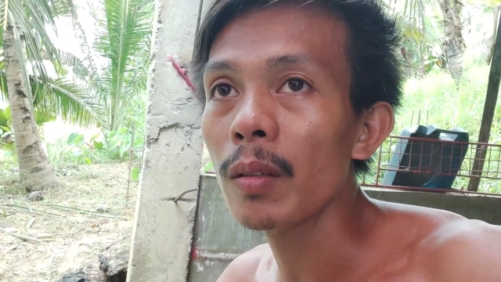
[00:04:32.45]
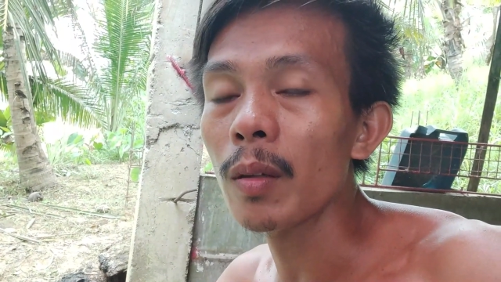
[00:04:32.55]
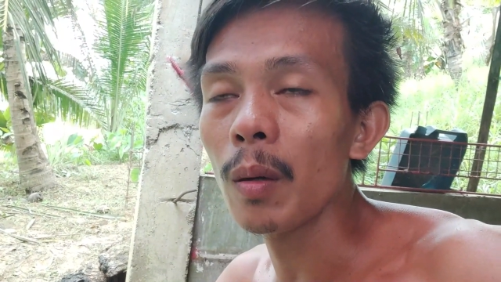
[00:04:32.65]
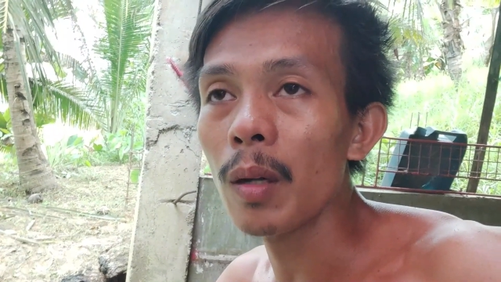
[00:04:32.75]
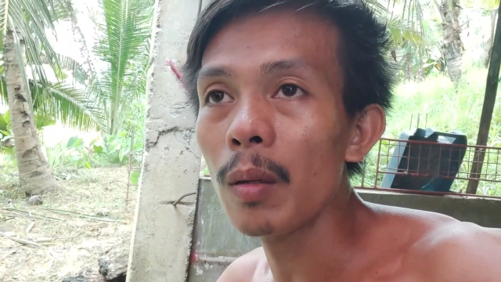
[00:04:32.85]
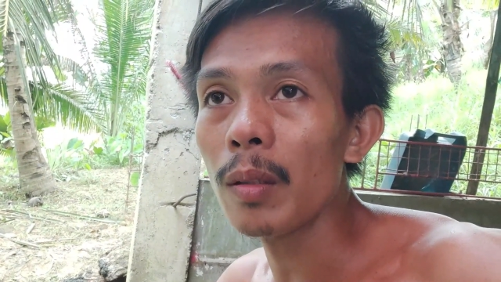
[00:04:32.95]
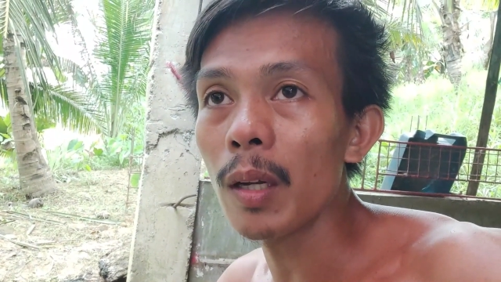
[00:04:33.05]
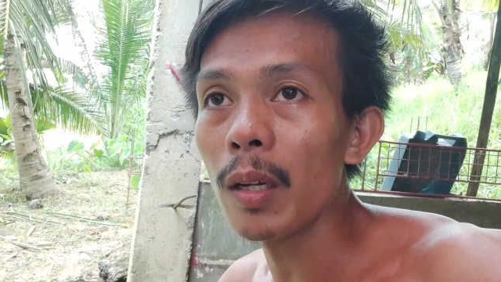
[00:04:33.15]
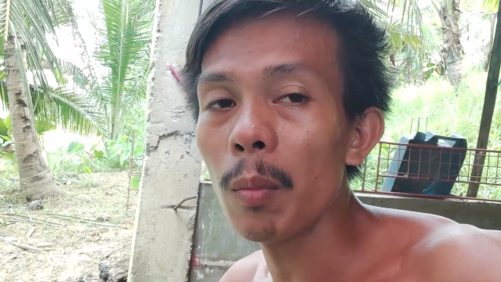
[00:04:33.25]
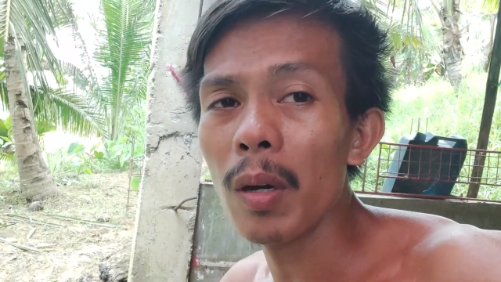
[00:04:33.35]
So ganun
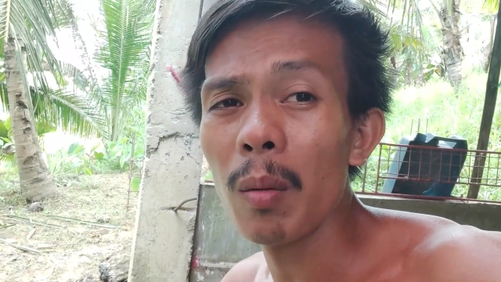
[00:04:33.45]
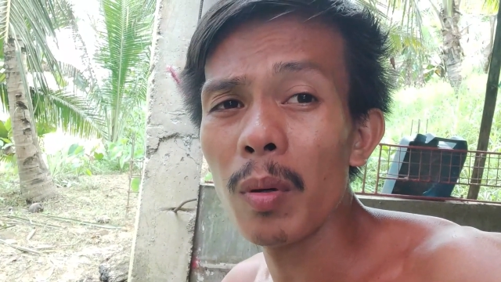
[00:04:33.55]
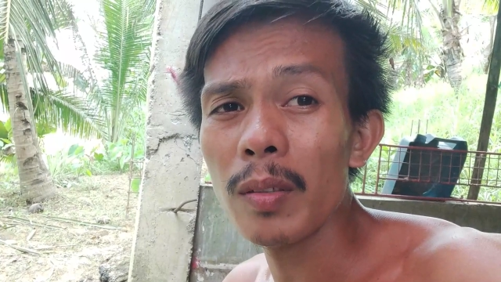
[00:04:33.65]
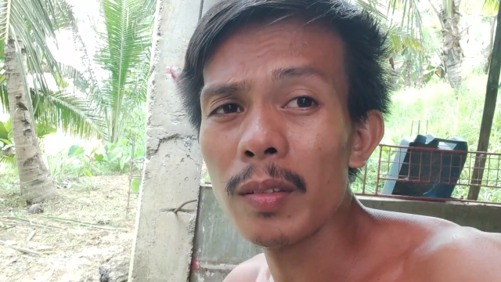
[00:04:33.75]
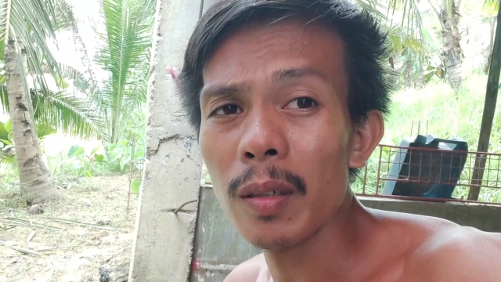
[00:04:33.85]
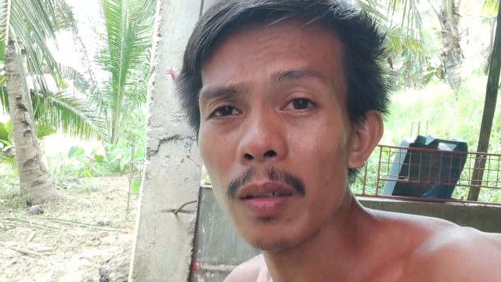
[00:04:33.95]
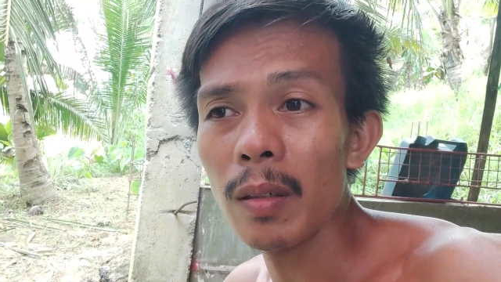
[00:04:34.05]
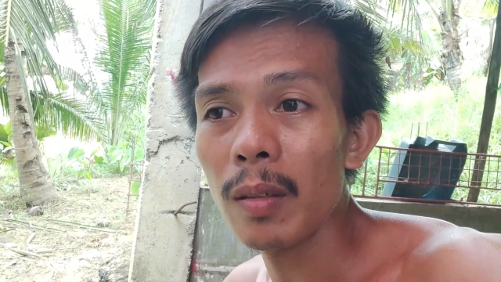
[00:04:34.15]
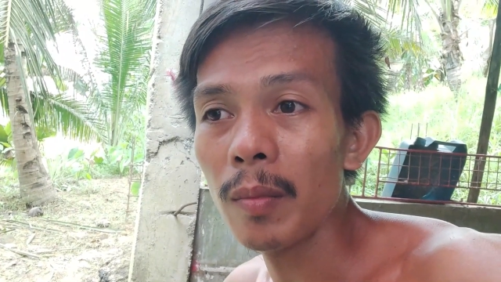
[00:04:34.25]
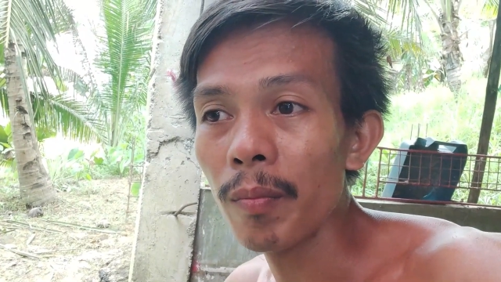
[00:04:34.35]
talaga mga boss.
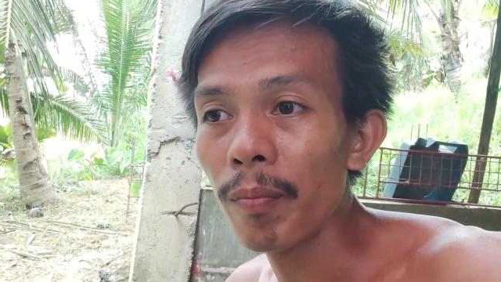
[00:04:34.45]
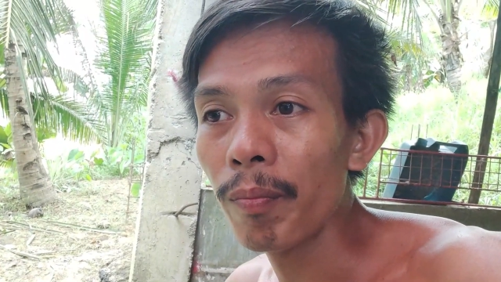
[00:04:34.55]
So